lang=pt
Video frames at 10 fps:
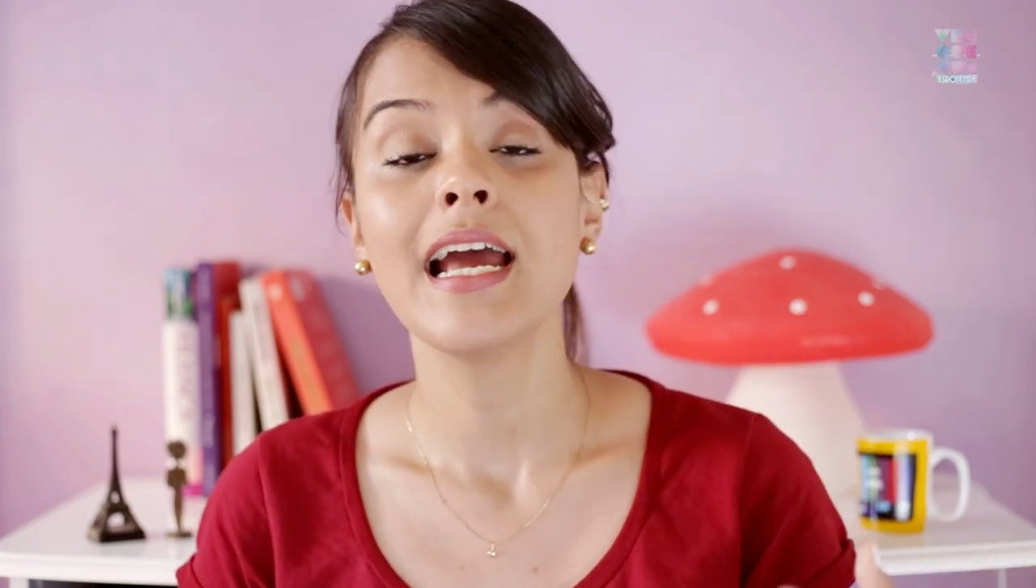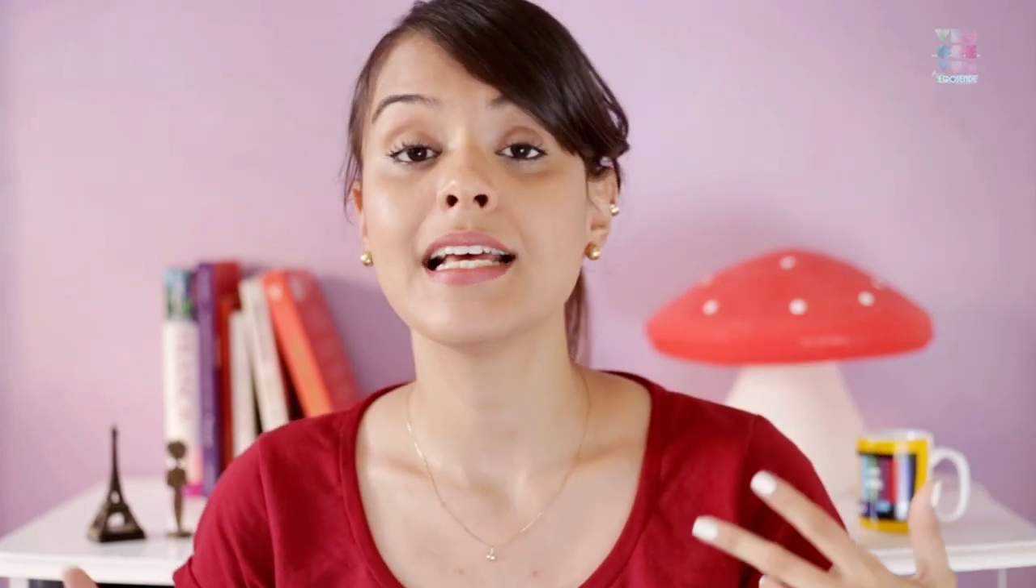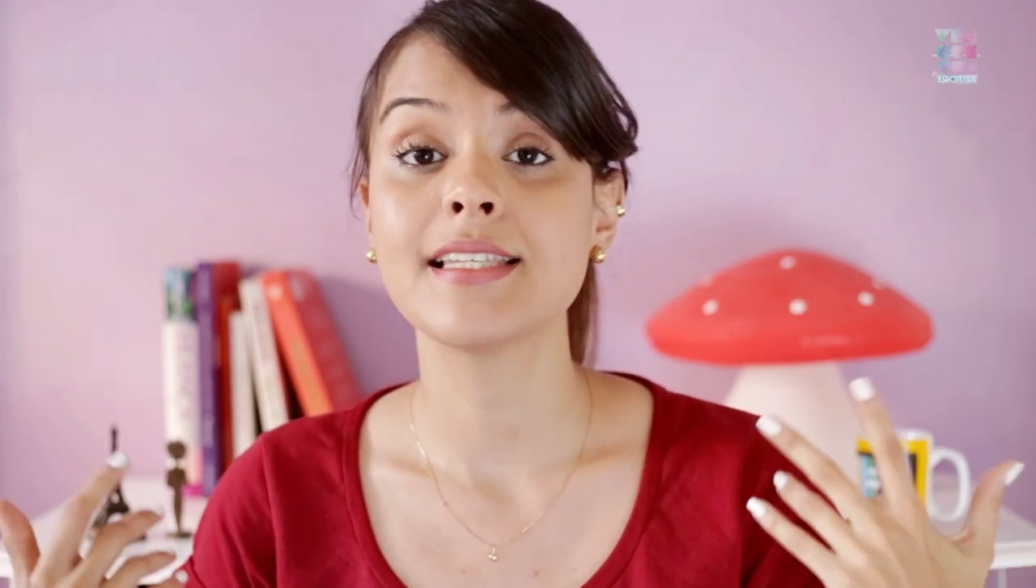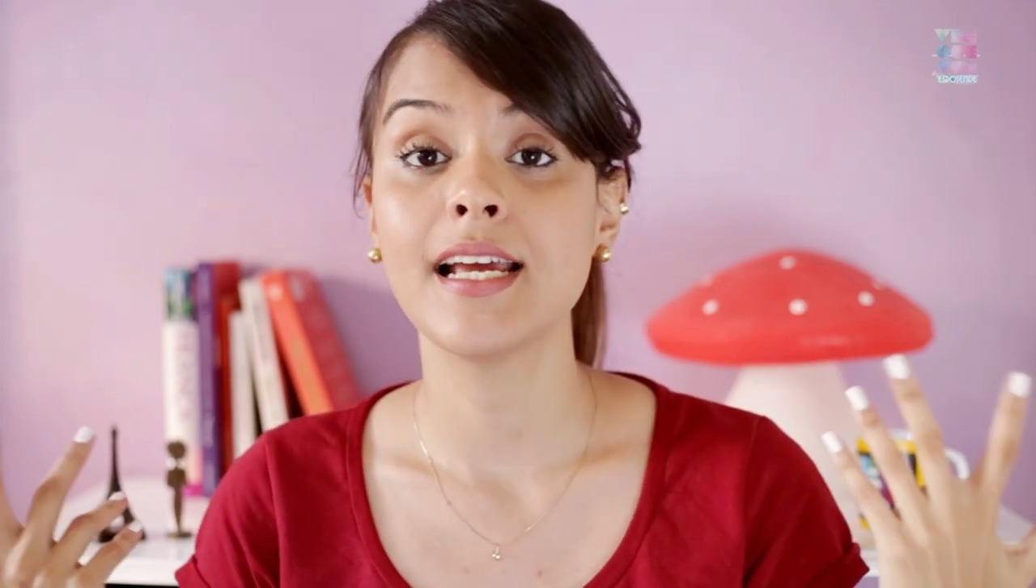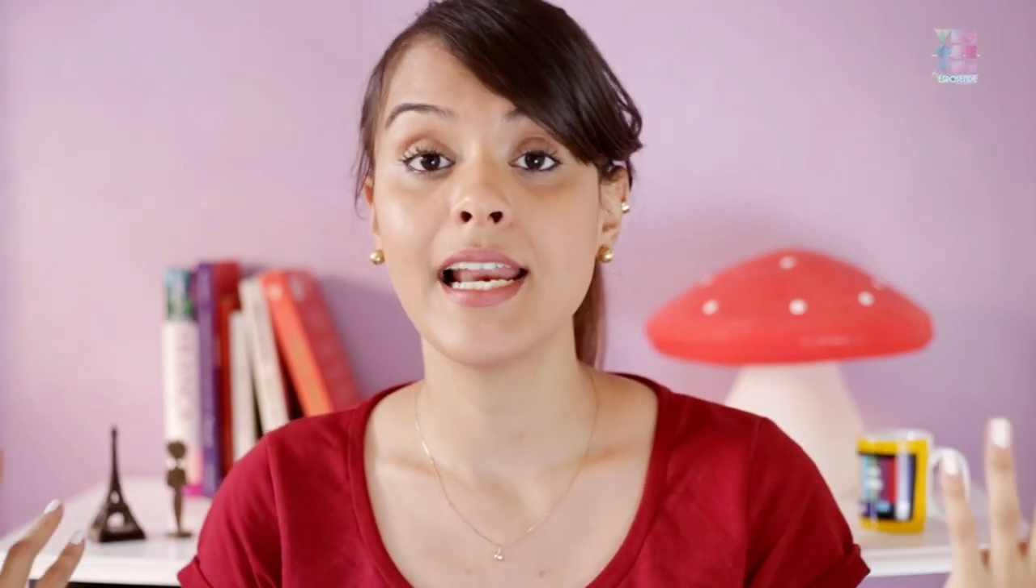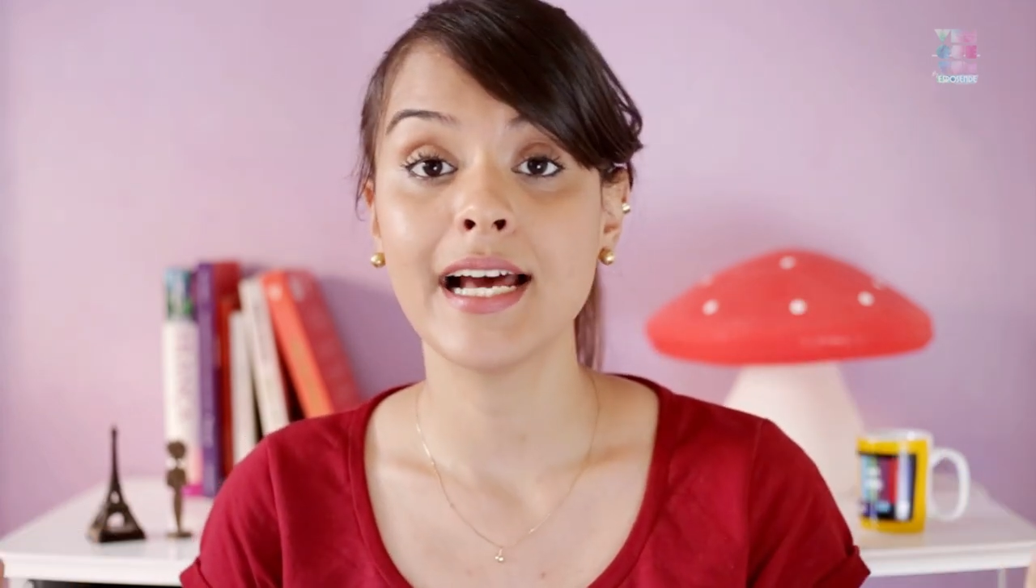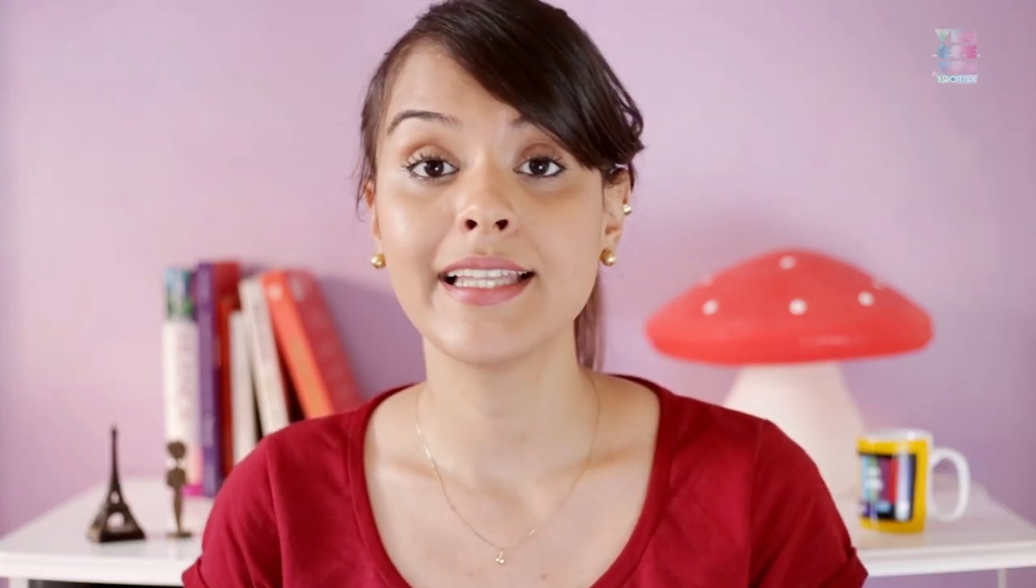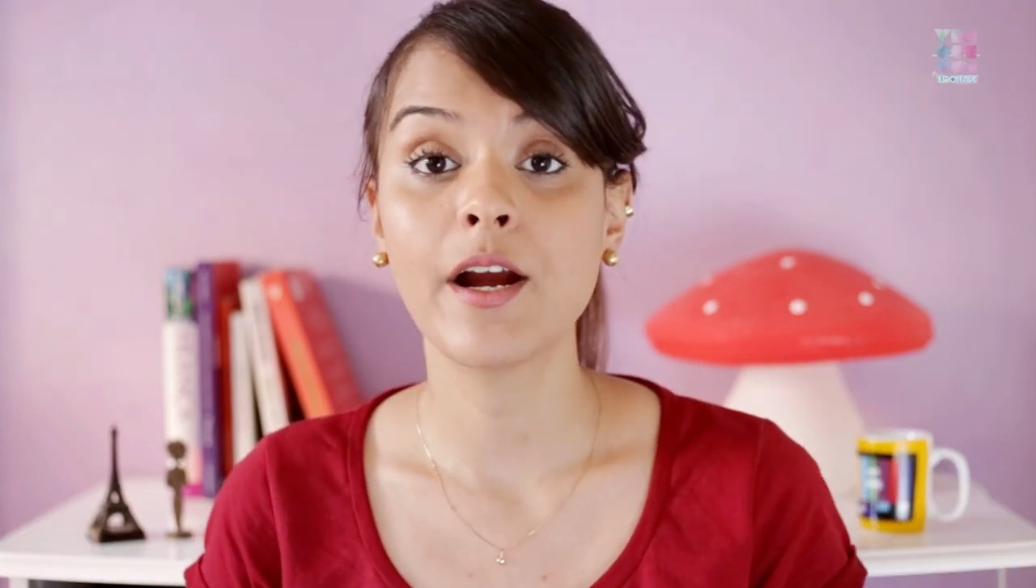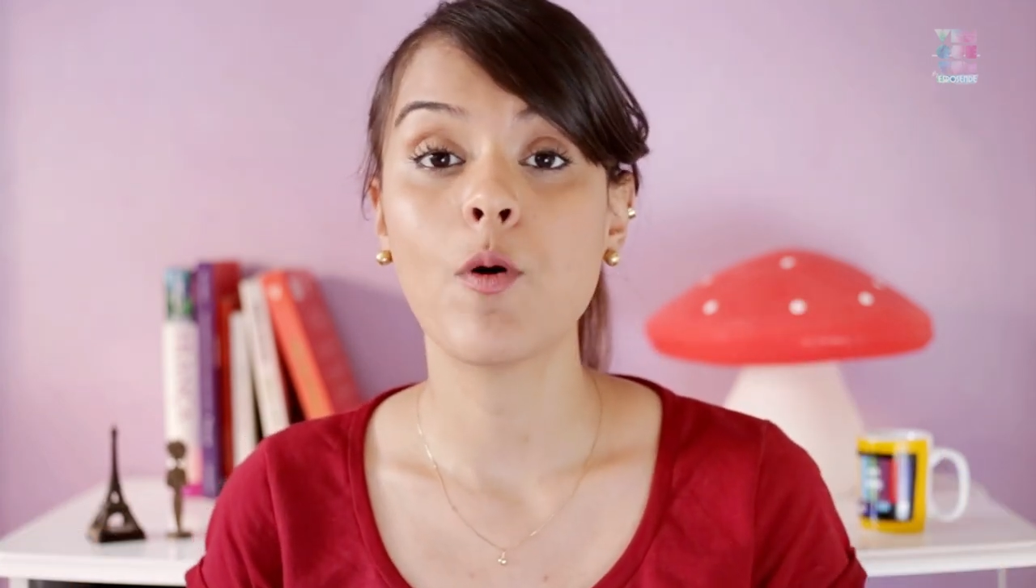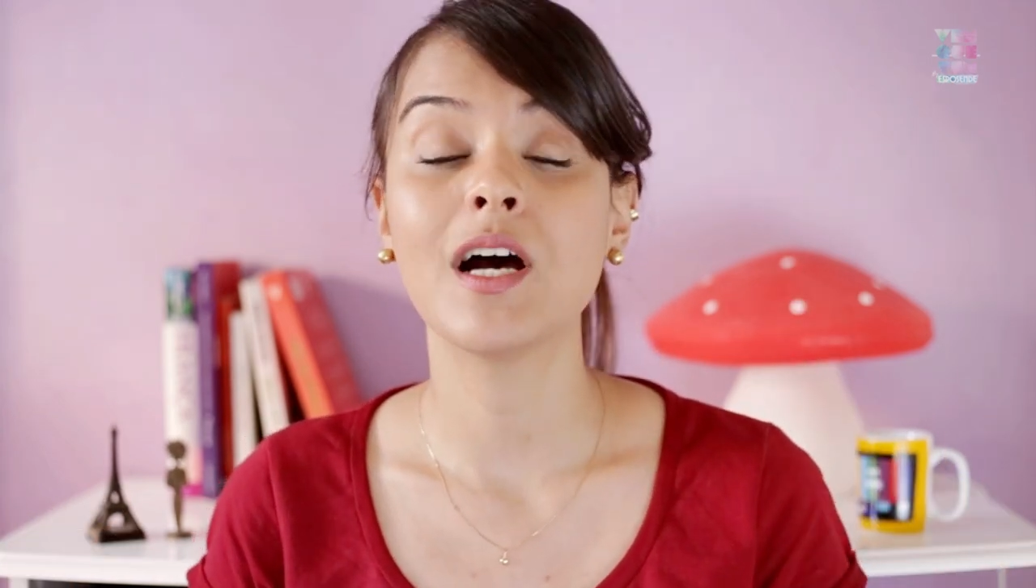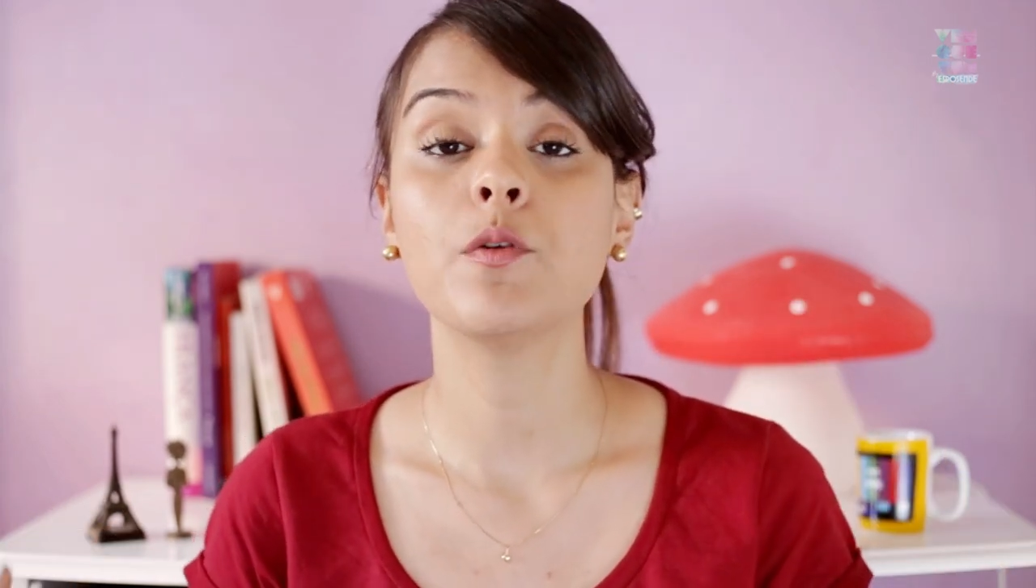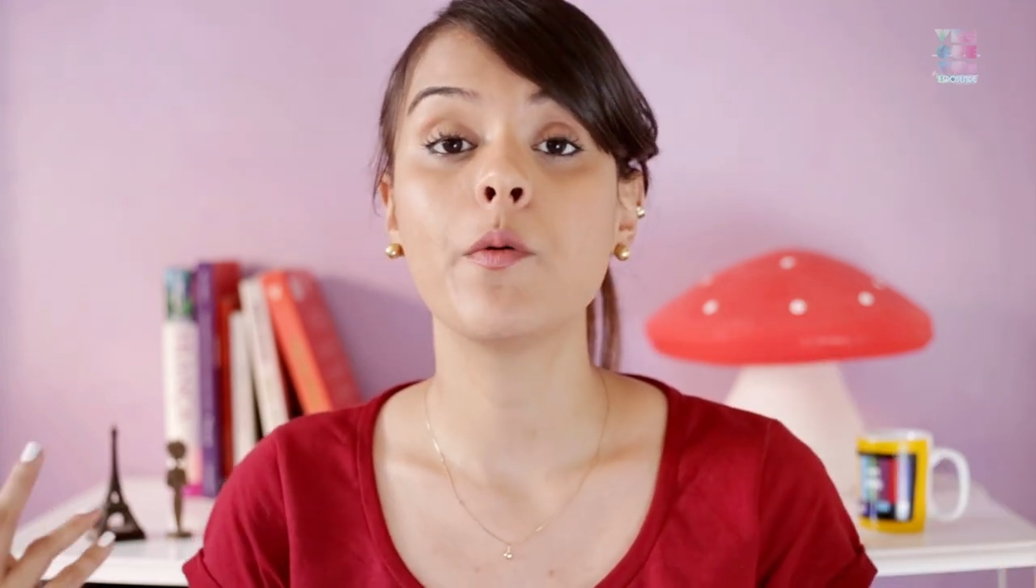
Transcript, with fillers: é se ele é adequado